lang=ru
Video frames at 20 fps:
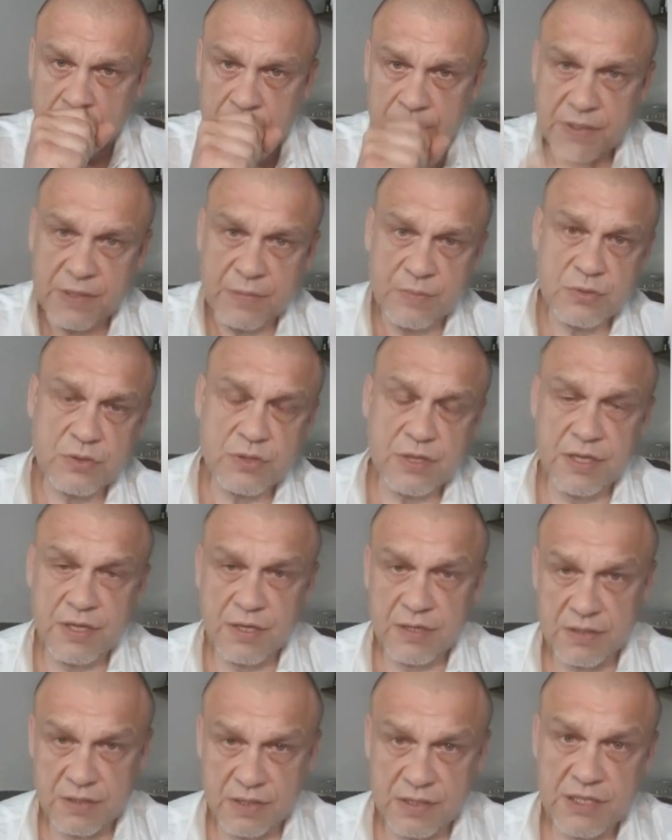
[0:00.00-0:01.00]
потому что их
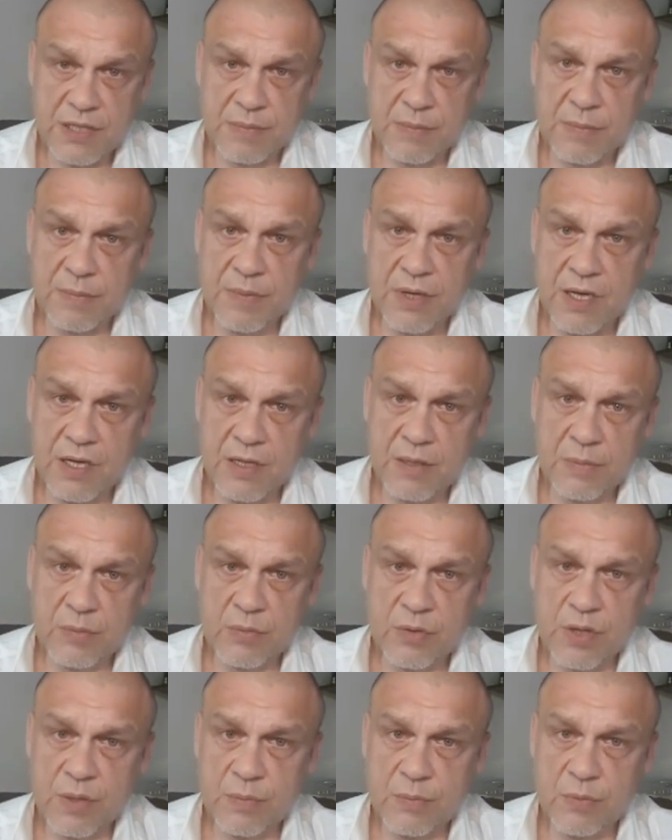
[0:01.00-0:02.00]
на самом деле
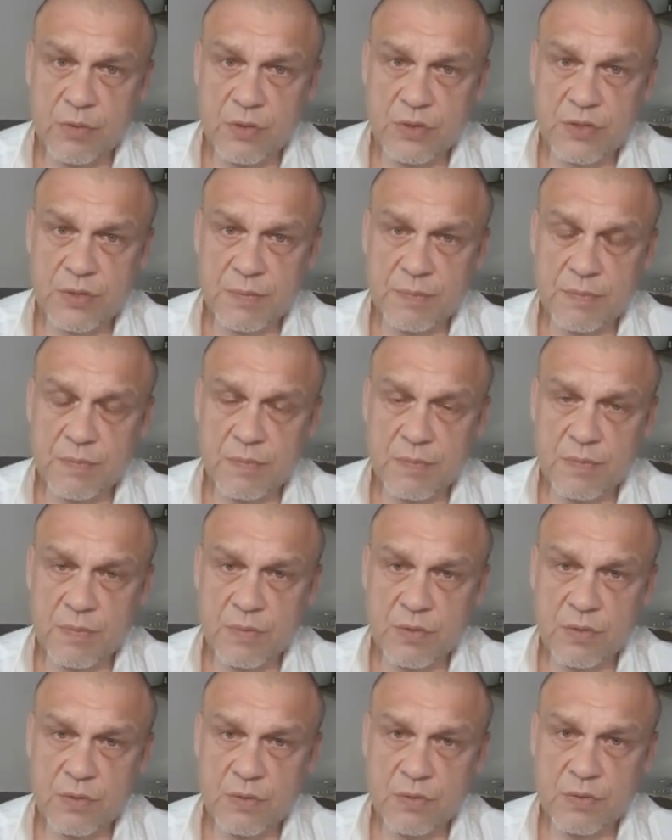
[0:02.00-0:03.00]
намного больше.
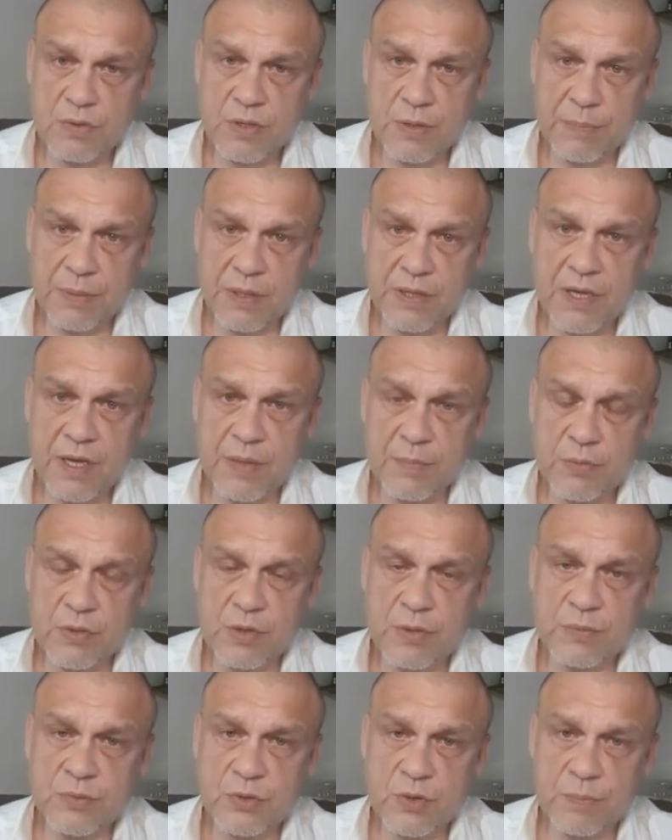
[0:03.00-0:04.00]
Но дополнять
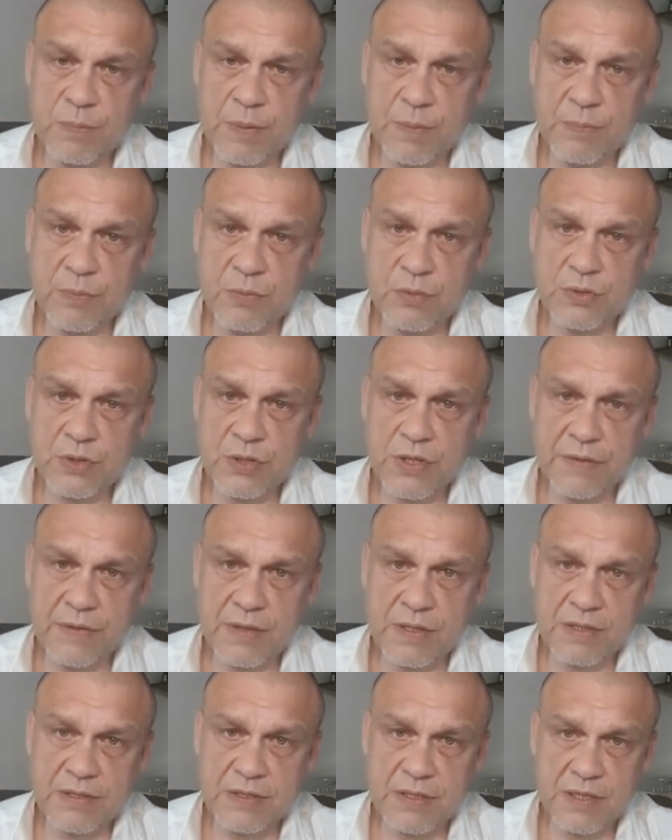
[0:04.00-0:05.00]
будем чуть попозже,
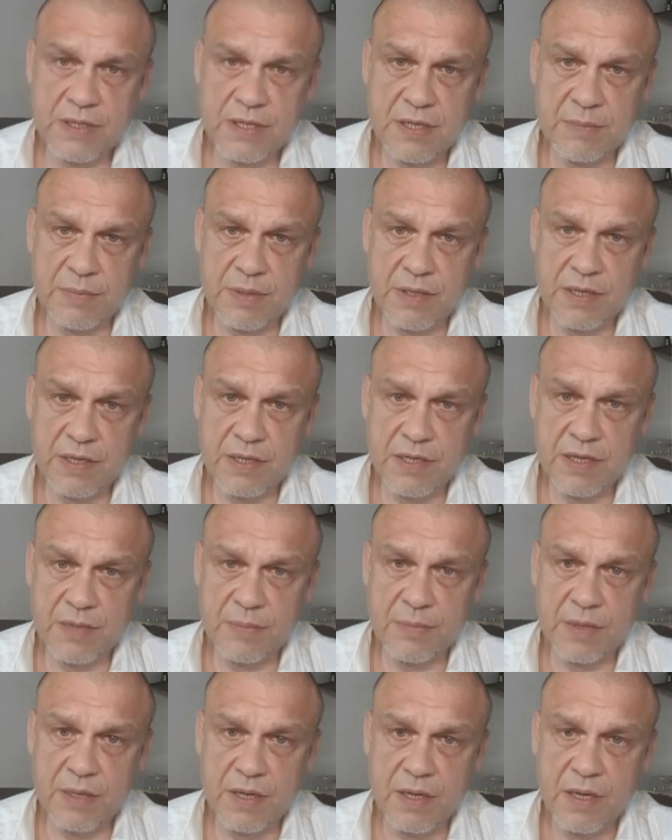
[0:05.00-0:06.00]
наверное,
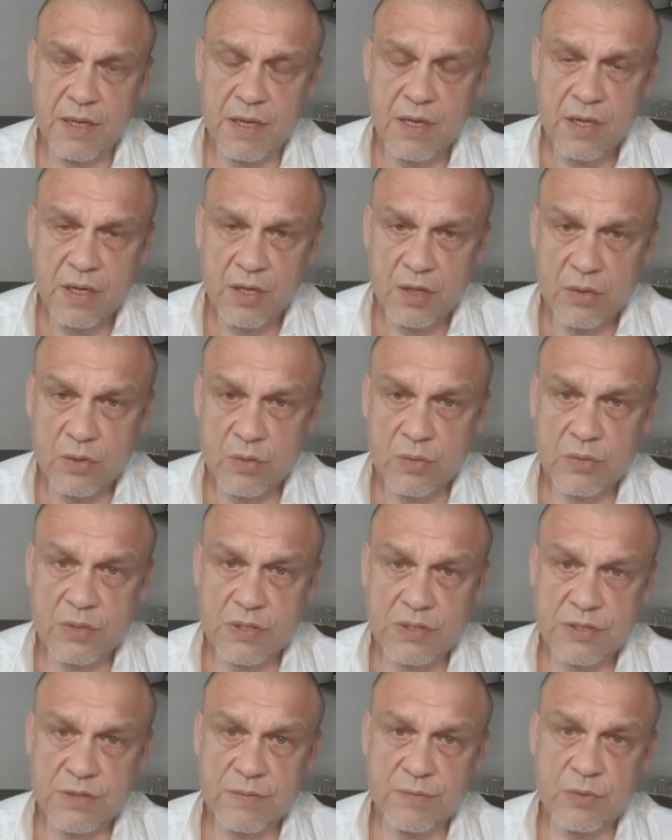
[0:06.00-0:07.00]
сентябрь-октябрь. Но
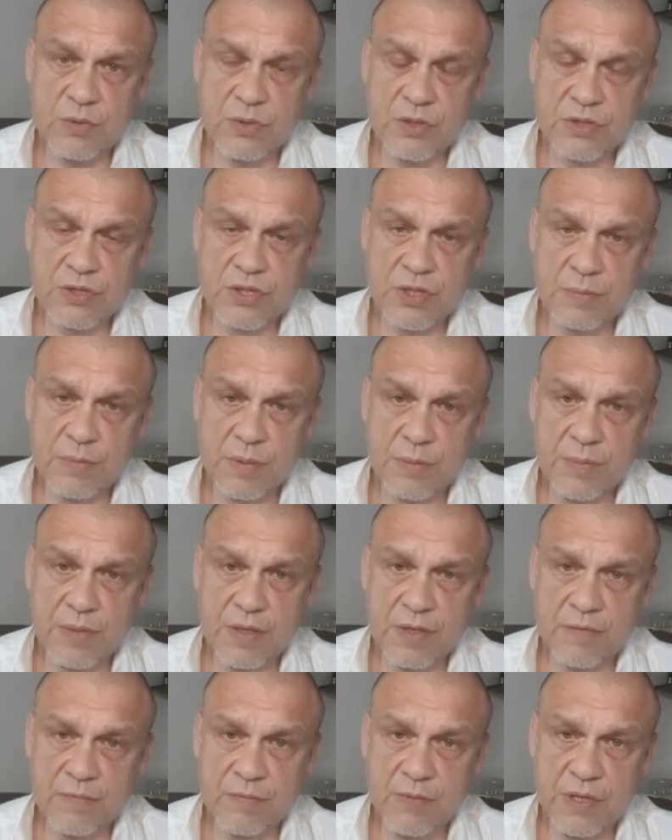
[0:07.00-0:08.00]
на сегодняшний
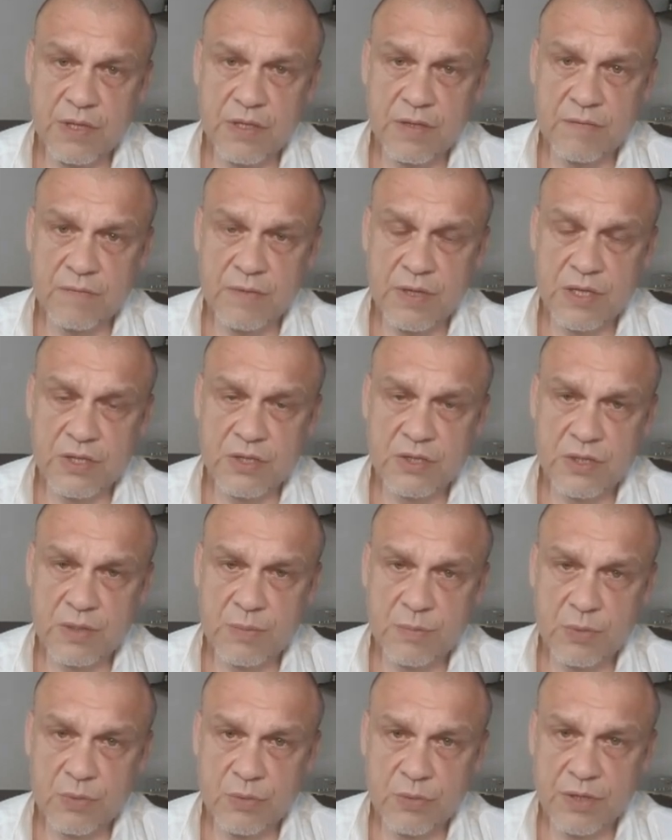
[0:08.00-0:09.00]
момент выйдет в
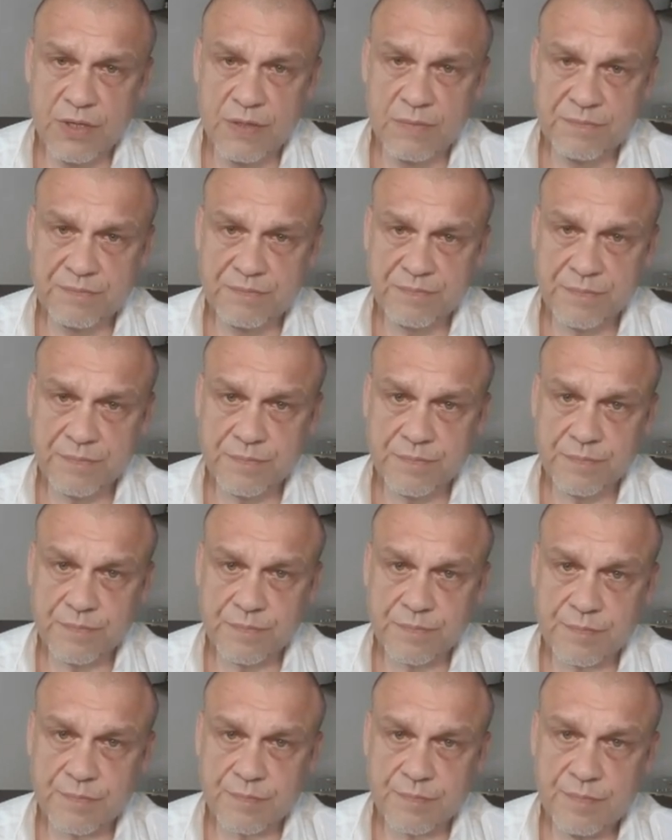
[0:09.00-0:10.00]
денежном блоке
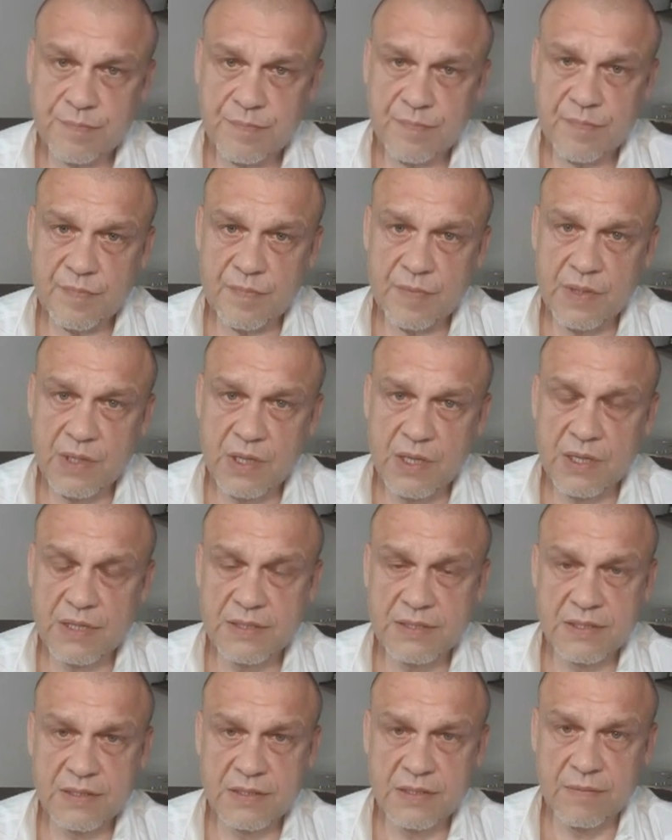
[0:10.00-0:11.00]
на
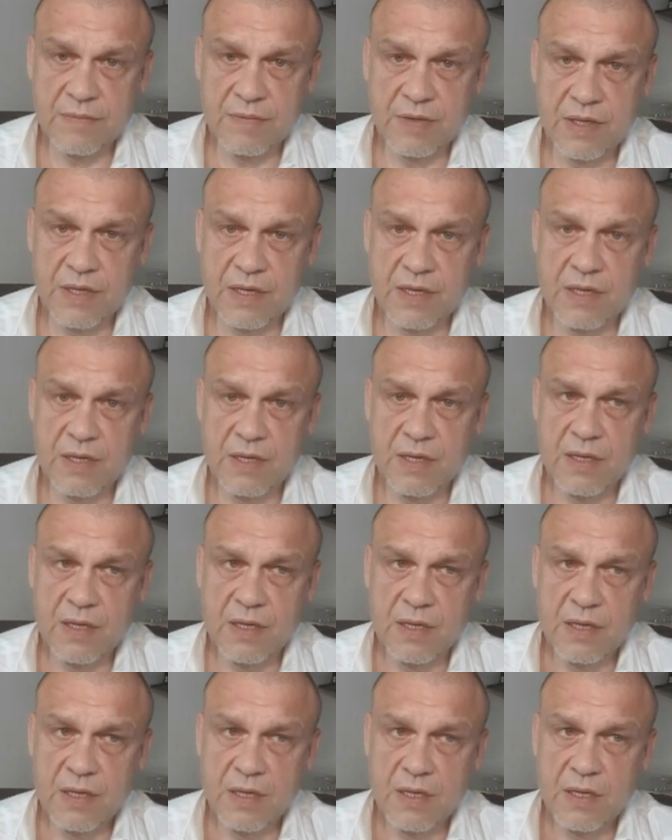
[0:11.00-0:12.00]
осознавание.
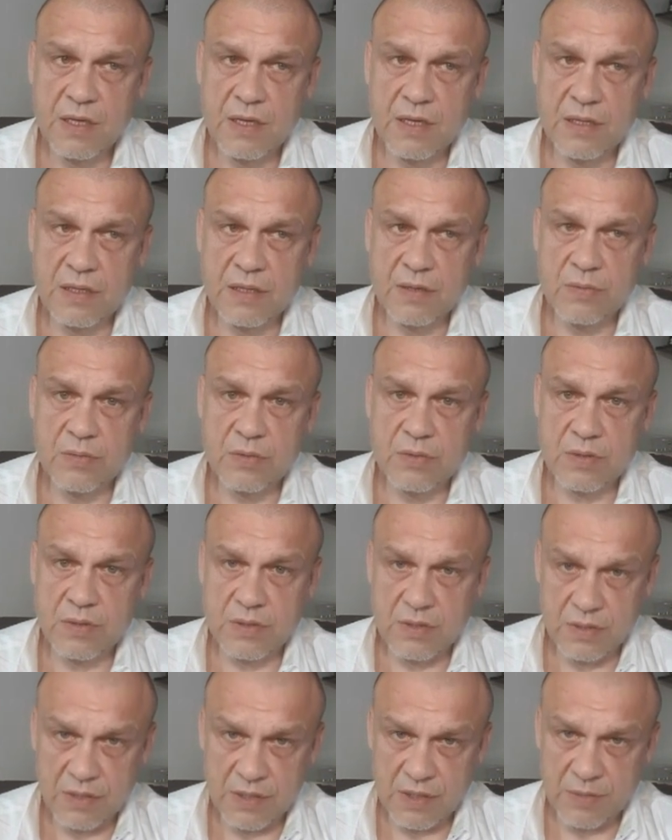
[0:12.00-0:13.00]
Это вот
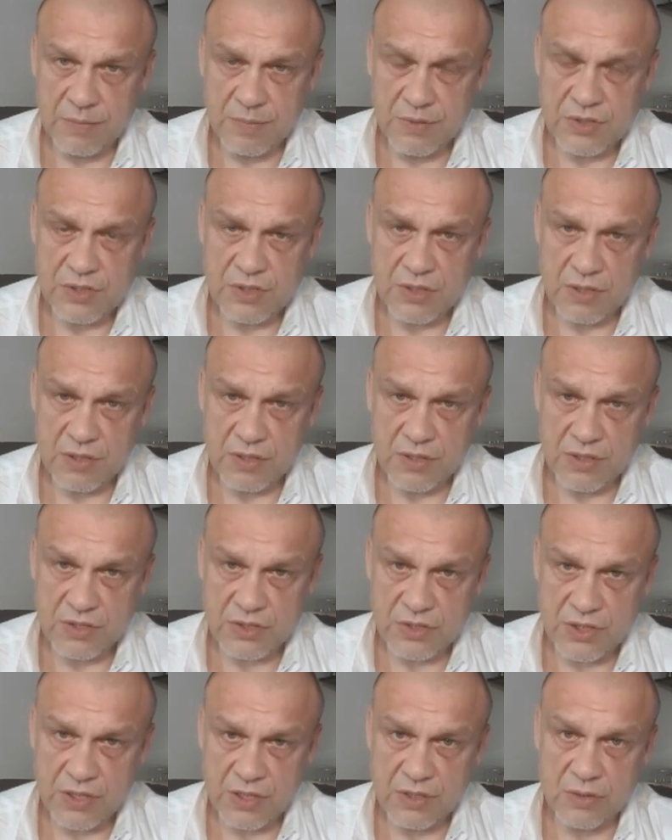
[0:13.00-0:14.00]
я обещал, да,
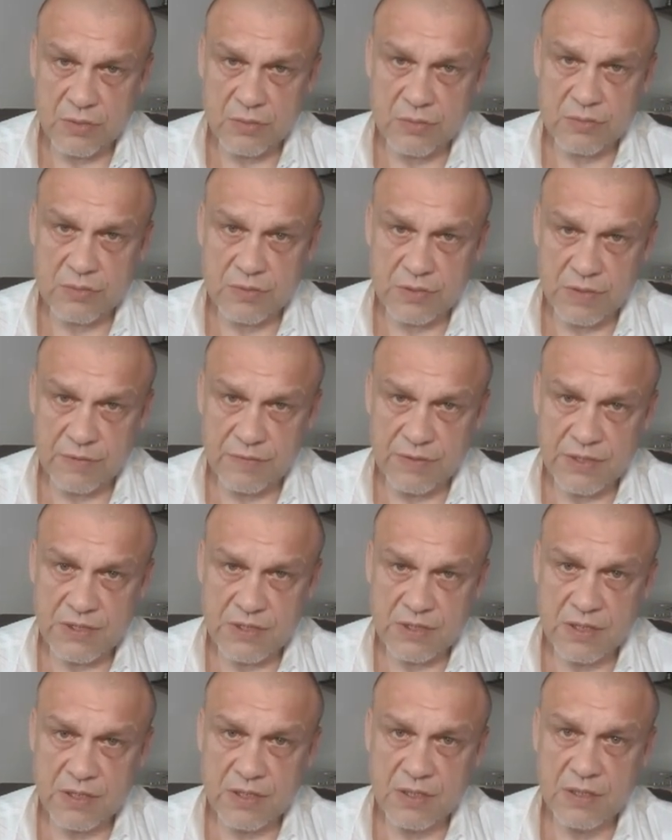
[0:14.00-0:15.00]
жадину
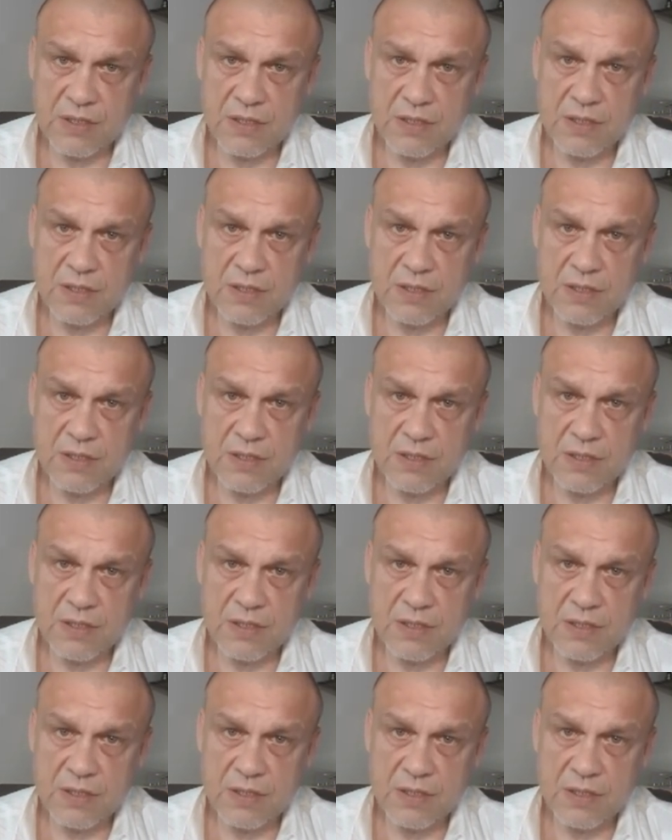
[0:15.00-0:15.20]
завистника,